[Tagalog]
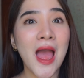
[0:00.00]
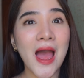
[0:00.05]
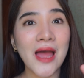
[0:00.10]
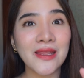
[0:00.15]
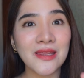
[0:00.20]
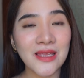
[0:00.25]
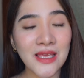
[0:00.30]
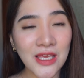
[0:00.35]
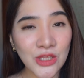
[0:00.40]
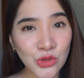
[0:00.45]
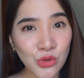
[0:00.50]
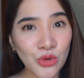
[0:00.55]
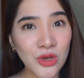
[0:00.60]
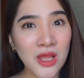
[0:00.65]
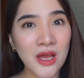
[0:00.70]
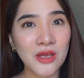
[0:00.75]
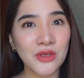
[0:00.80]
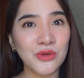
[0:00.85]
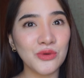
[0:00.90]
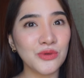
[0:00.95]
at ito
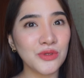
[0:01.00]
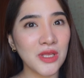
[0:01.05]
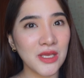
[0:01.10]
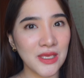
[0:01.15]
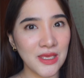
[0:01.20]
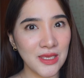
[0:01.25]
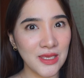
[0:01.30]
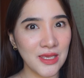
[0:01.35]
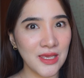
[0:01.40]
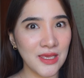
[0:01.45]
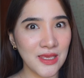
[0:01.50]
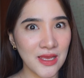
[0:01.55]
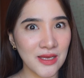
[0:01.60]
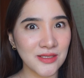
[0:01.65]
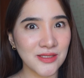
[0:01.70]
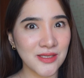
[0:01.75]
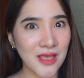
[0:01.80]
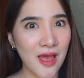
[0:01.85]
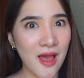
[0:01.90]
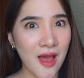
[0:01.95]
lang yung naging
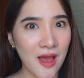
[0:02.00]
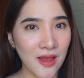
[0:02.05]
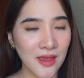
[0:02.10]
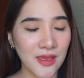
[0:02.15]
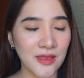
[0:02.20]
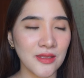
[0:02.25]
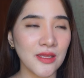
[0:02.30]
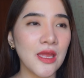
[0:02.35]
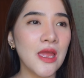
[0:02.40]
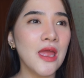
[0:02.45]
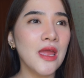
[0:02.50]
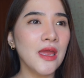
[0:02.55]
hiyang sa akin.